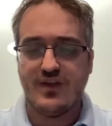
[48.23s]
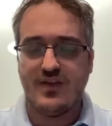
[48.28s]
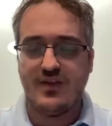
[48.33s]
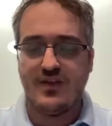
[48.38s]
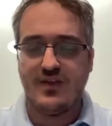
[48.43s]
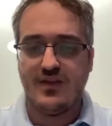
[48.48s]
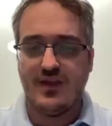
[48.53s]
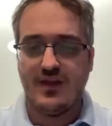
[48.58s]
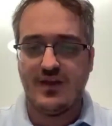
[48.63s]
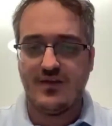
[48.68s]

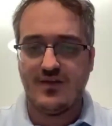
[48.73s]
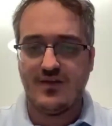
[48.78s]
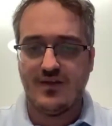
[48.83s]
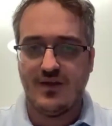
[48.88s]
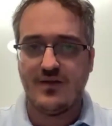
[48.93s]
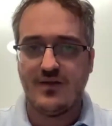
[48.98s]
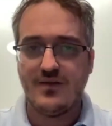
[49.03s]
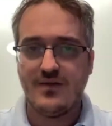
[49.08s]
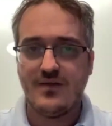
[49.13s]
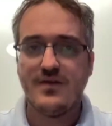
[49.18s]
picciato,
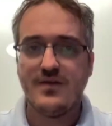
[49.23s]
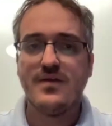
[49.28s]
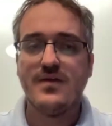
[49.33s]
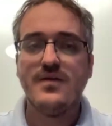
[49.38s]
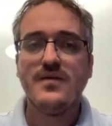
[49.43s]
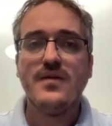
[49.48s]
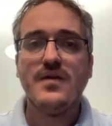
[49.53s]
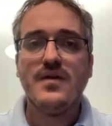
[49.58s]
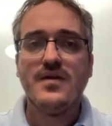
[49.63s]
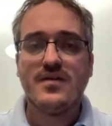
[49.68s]

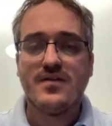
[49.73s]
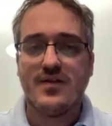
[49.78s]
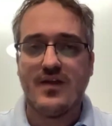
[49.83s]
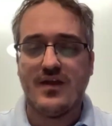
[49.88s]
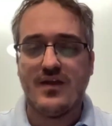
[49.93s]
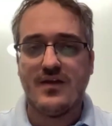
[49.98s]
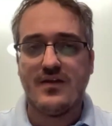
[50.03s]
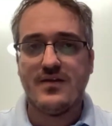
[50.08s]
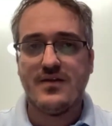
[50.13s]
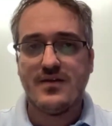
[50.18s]
hai
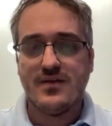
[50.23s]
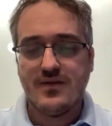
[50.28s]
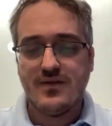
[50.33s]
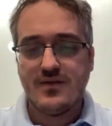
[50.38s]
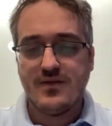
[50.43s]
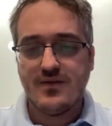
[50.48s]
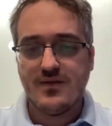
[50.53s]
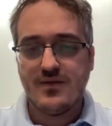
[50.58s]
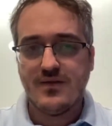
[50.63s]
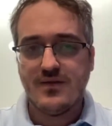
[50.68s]
picciato sì. con loro